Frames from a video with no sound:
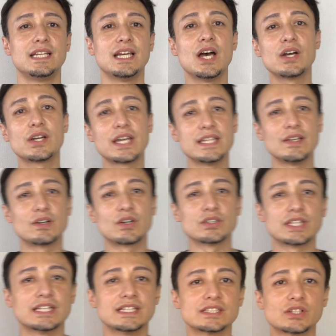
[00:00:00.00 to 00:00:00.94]
OK、では
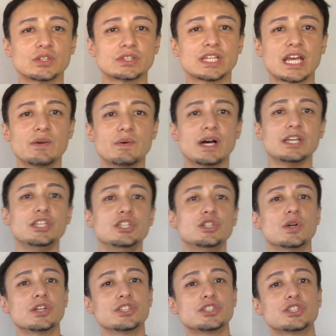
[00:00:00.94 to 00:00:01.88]
答えです。答えは
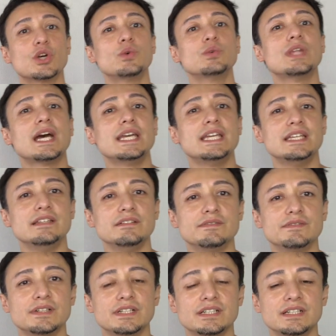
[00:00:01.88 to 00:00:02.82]
You are so naive
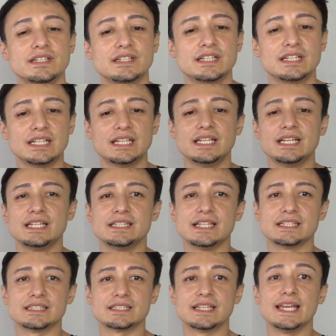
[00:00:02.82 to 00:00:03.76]

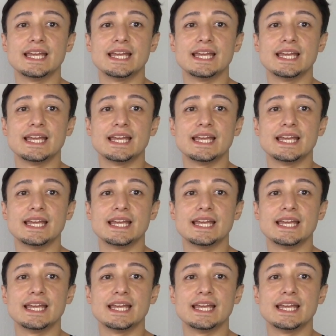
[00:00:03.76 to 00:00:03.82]
です。